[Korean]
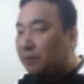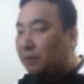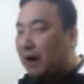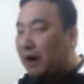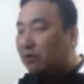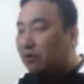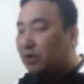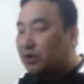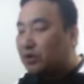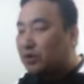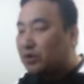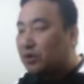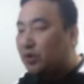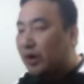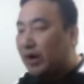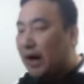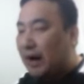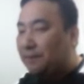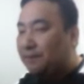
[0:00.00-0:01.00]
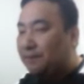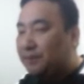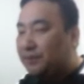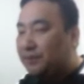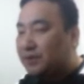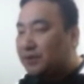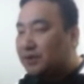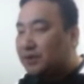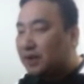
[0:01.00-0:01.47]
바꿔주는 거야.
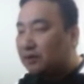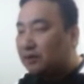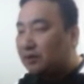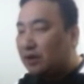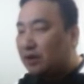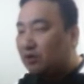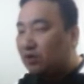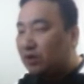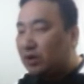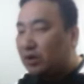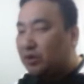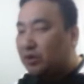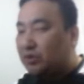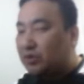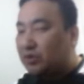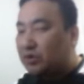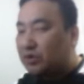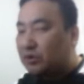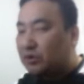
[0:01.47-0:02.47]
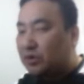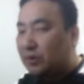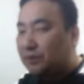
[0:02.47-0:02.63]
자, regularly 규칙적으로.